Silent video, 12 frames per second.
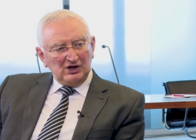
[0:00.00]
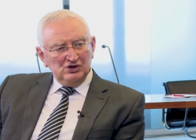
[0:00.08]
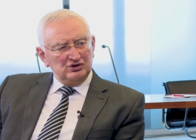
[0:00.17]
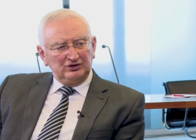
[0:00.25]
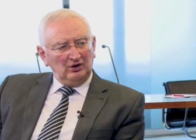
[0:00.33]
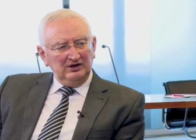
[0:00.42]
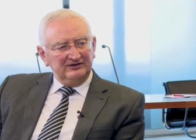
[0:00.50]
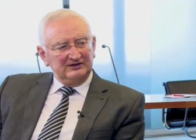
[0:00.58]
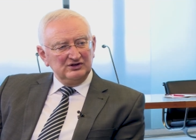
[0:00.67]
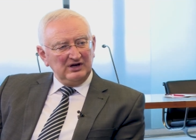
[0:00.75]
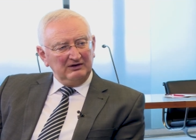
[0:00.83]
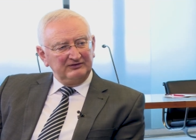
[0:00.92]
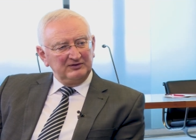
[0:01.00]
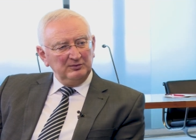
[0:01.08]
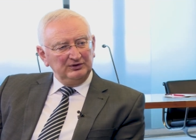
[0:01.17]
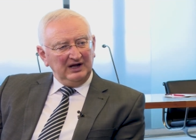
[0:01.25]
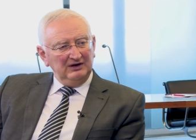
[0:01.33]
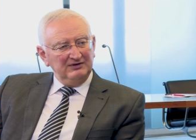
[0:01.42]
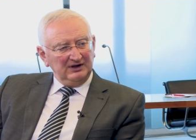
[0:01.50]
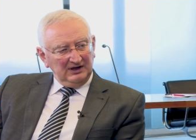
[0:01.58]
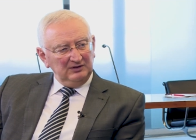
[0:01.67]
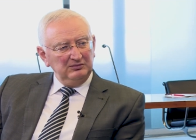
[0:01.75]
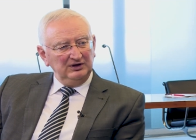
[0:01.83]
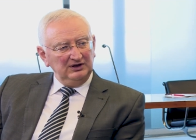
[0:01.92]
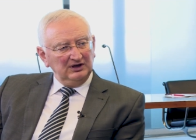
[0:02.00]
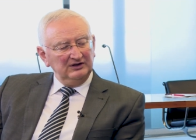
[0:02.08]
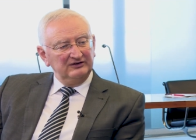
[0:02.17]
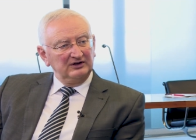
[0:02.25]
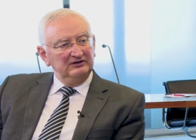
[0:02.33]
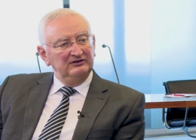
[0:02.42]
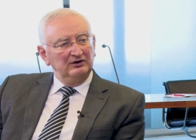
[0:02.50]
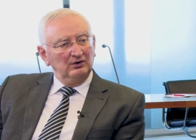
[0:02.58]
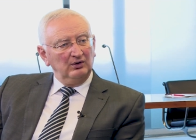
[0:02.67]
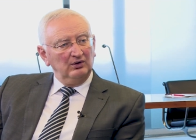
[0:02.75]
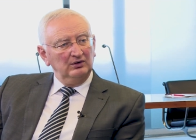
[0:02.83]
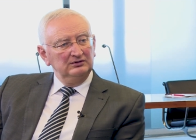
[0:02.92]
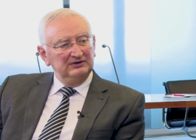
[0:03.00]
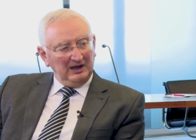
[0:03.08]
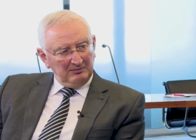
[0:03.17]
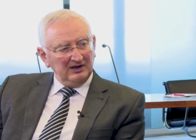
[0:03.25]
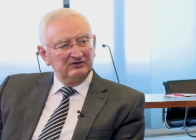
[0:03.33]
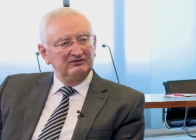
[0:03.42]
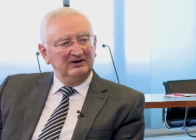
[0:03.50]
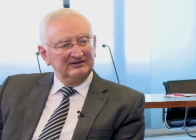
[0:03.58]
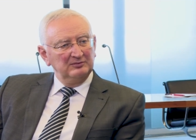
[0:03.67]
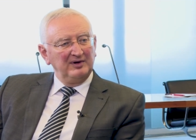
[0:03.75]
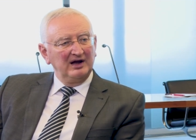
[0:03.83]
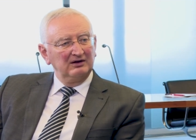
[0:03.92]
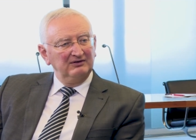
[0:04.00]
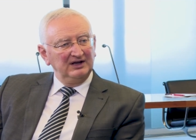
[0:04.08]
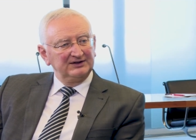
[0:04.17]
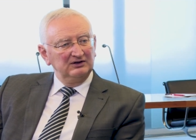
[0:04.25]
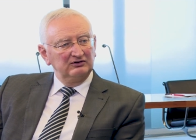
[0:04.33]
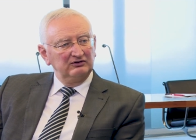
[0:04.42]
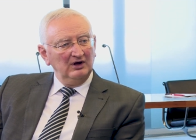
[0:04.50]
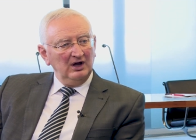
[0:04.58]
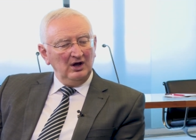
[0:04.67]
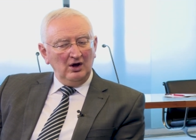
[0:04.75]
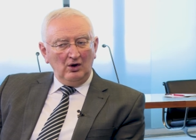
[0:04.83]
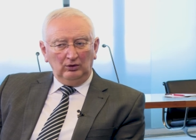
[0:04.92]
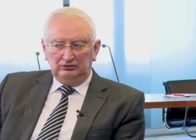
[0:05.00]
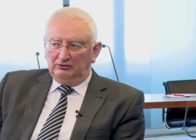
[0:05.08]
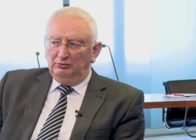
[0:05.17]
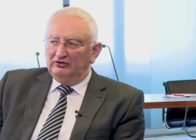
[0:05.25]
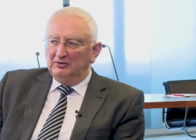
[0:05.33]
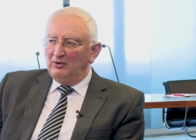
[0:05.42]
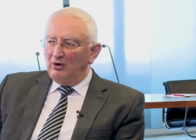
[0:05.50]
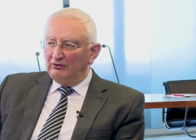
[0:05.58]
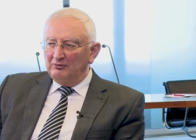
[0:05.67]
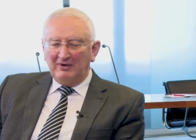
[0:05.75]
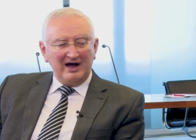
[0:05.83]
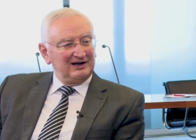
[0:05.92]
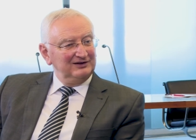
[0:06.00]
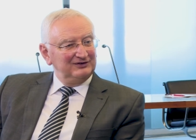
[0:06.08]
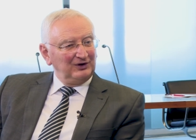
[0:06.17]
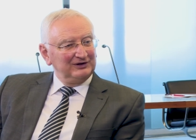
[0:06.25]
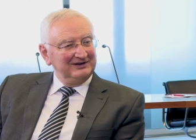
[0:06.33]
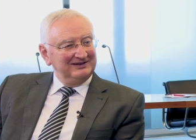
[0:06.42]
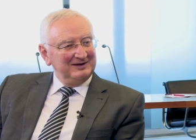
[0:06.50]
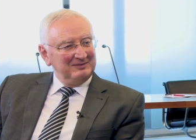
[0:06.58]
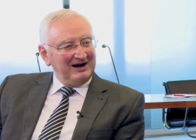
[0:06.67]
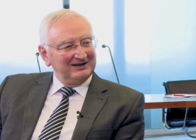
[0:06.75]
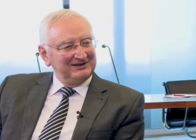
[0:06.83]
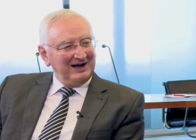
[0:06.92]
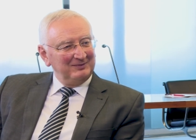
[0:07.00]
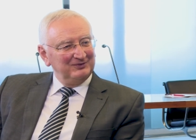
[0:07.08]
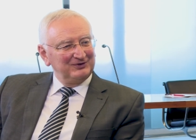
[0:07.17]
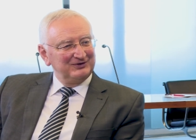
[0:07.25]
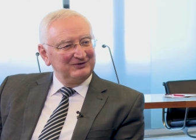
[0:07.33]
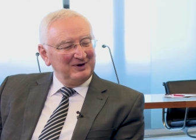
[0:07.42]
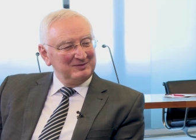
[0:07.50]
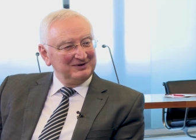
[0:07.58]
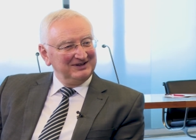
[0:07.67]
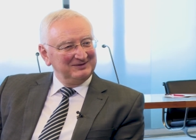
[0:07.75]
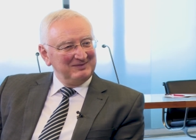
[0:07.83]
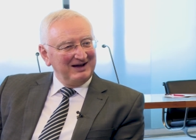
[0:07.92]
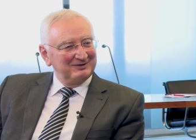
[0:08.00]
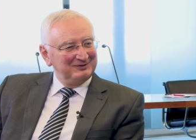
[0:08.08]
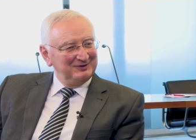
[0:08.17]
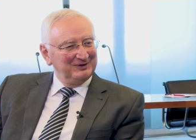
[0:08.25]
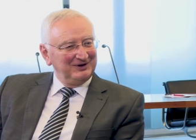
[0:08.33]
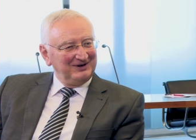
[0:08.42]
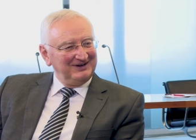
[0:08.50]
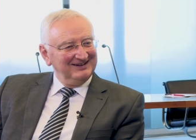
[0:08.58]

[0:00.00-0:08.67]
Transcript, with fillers: das ist ein tolles Geschäftsmodell, wir gehen mit dir ins Risiko. Da merkst du, was eine Bank wert ist. Und das müssen wir offenbar ganz ordentlich gemacht haben, sonst wären wir nicht Marktführer.